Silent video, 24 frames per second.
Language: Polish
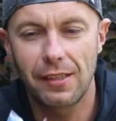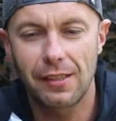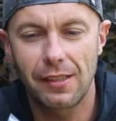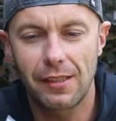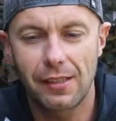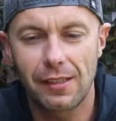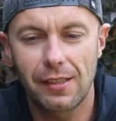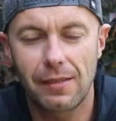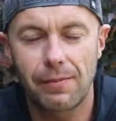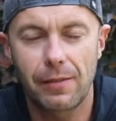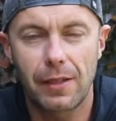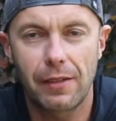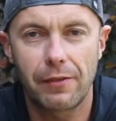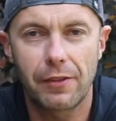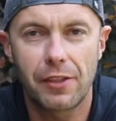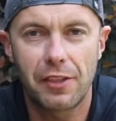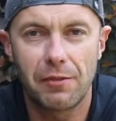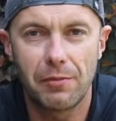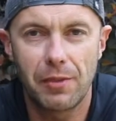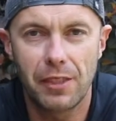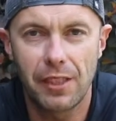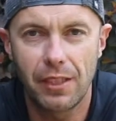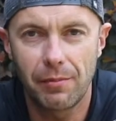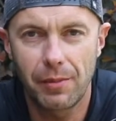Teraz
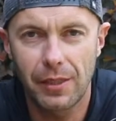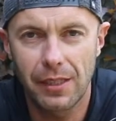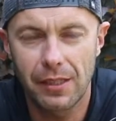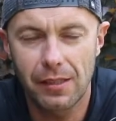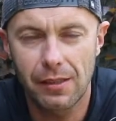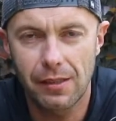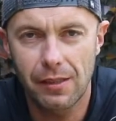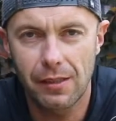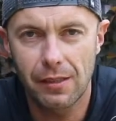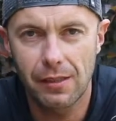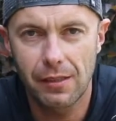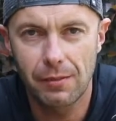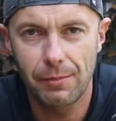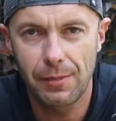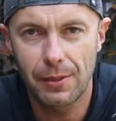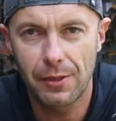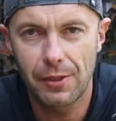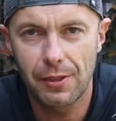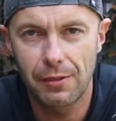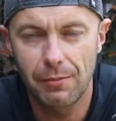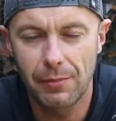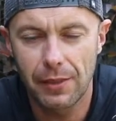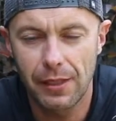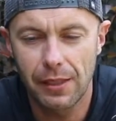sprawdzimy niebieski,
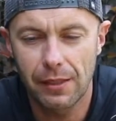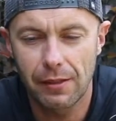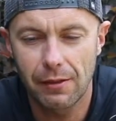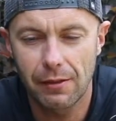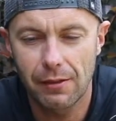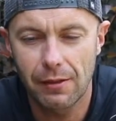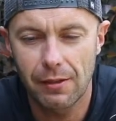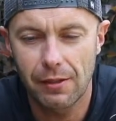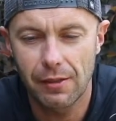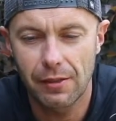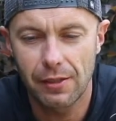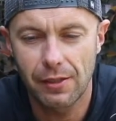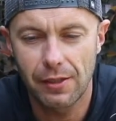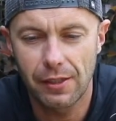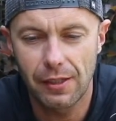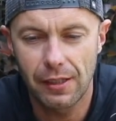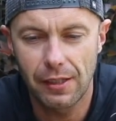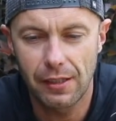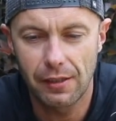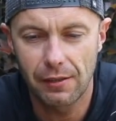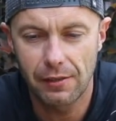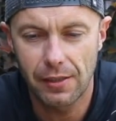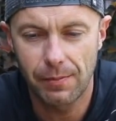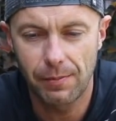zobaczymy jak on
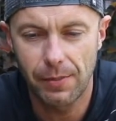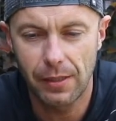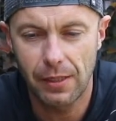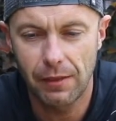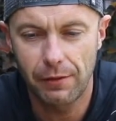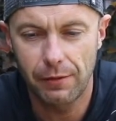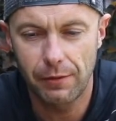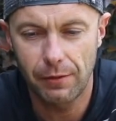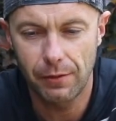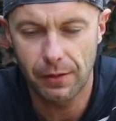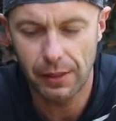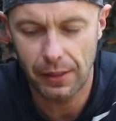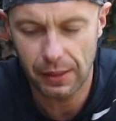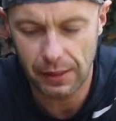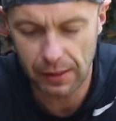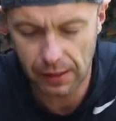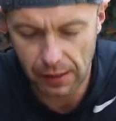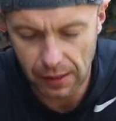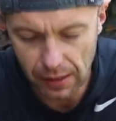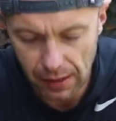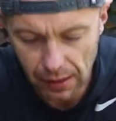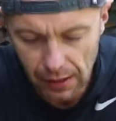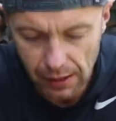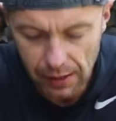się sprawuje,
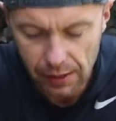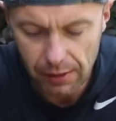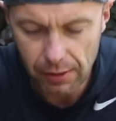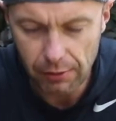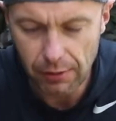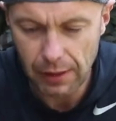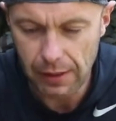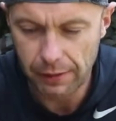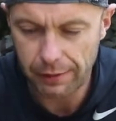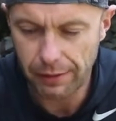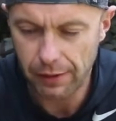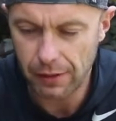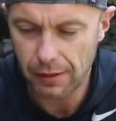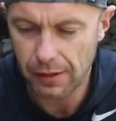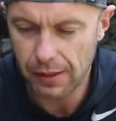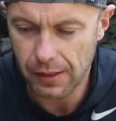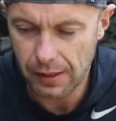czy łatwo go